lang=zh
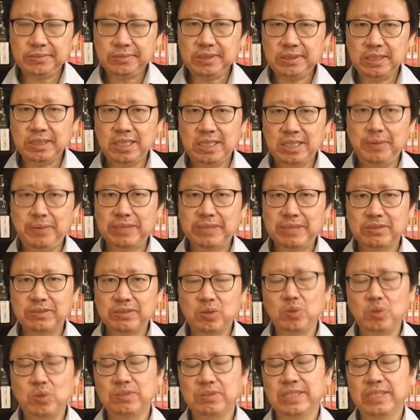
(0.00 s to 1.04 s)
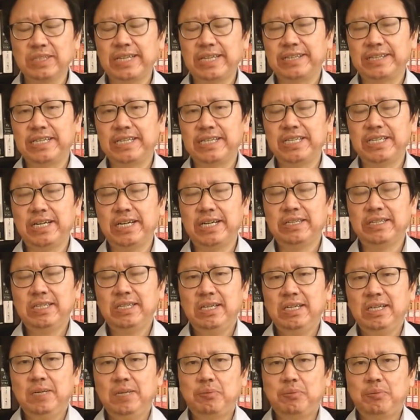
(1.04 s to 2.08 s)
即便是中共是个党天下，
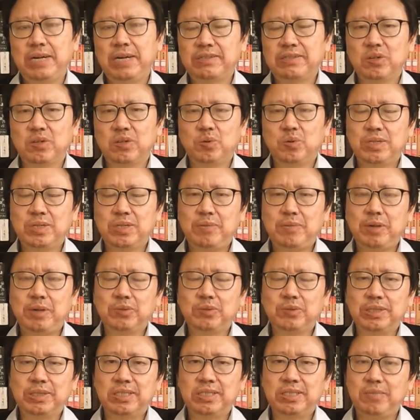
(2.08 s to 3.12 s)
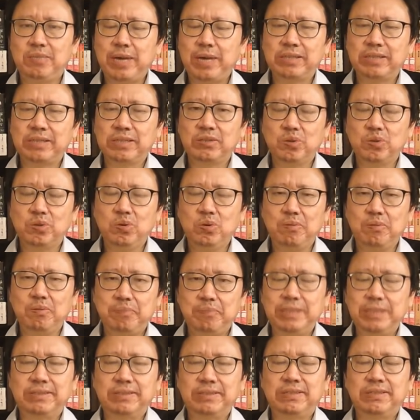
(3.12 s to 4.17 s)
不按照国际标准，即便按照中共
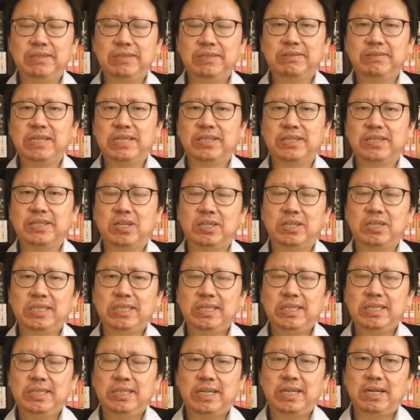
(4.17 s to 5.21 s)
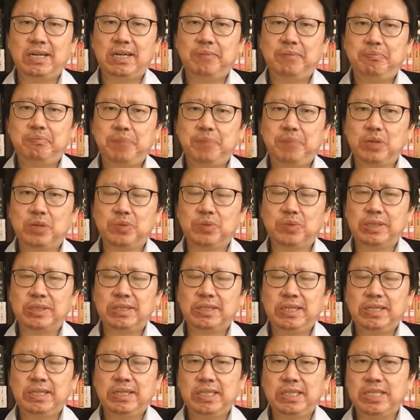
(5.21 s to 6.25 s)
本身这一套啊标准，
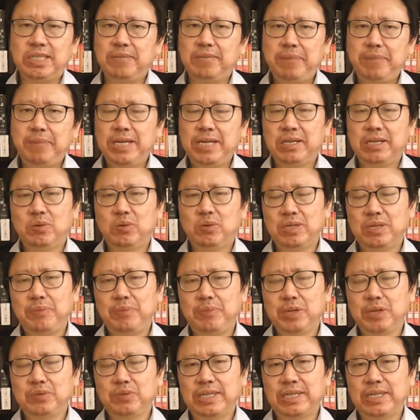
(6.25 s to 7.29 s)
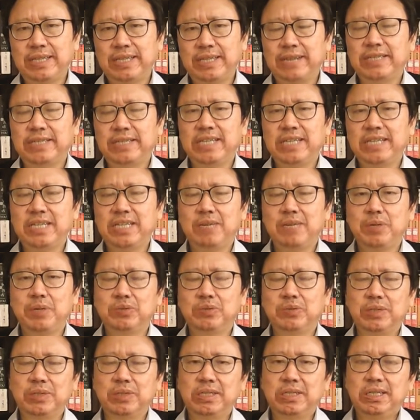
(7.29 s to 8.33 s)
已经背离国际标准的党天下的标
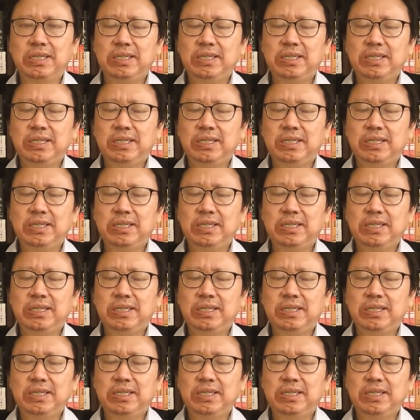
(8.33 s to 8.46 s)
准。